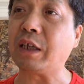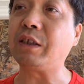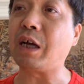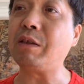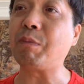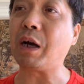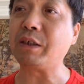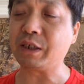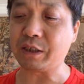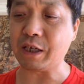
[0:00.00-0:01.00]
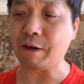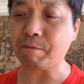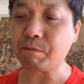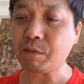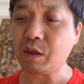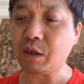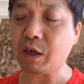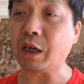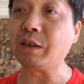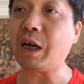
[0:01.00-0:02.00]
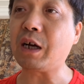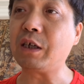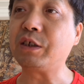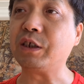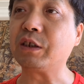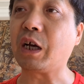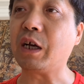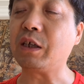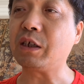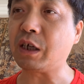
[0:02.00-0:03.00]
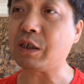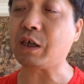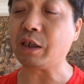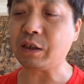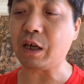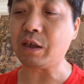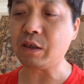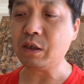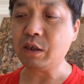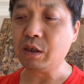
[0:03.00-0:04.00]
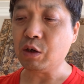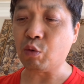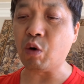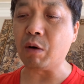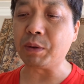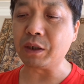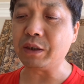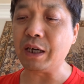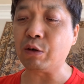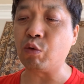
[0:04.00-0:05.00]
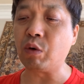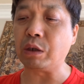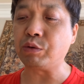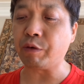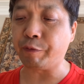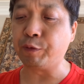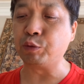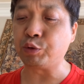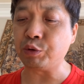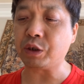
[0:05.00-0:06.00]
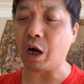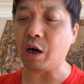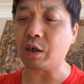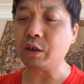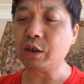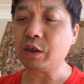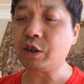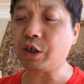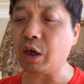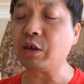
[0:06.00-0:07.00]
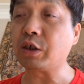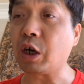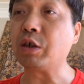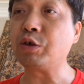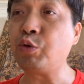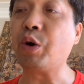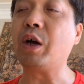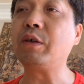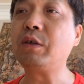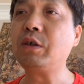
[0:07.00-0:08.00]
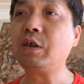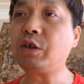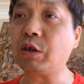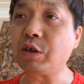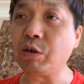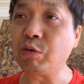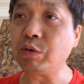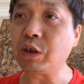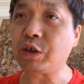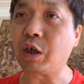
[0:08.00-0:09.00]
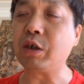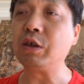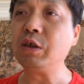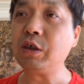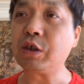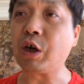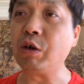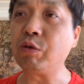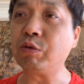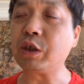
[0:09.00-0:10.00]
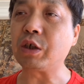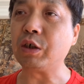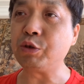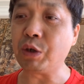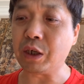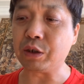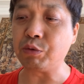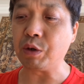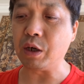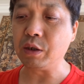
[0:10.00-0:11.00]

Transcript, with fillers: 郸的吧？一个县，邯郸还是邢台？应该是邯郸，广平县公安局副局长。郑成月，郑成功的郑，成功的成，月亮的月，